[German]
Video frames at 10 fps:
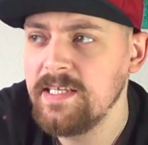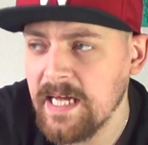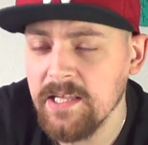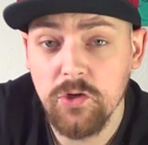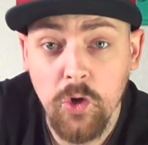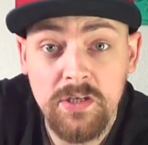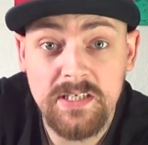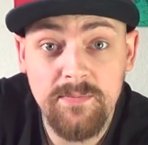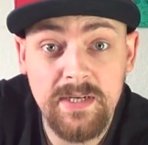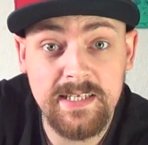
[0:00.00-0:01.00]
dann
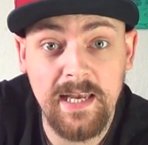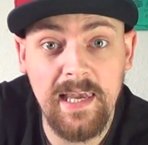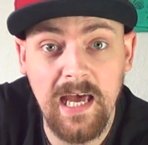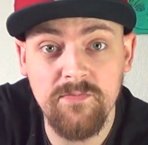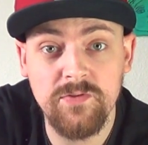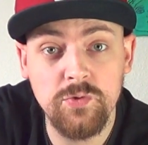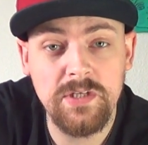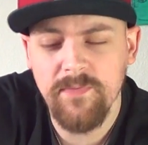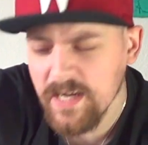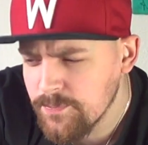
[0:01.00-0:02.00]
könnt ihr mich dann live
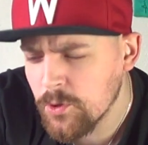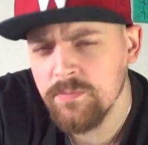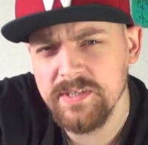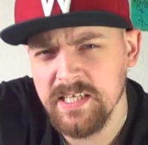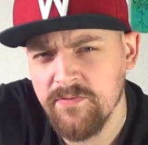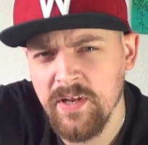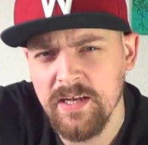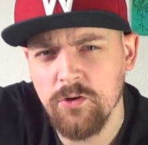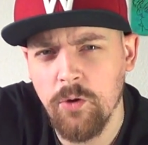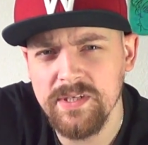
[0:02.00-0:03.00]
zusehen, weil ich bekomme sehr, sehr
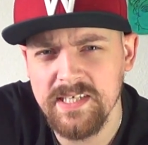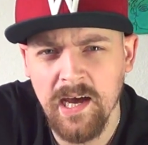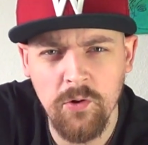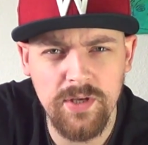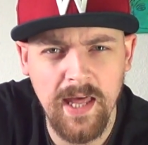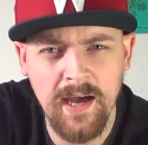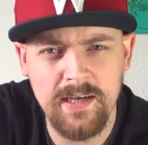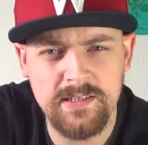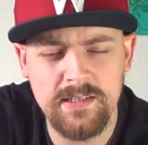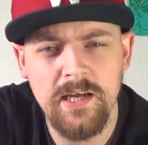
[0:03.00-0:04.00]
viele Kommentare und
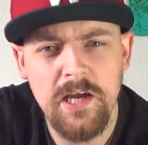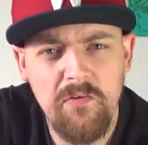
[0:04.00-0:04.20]
Nachrichten,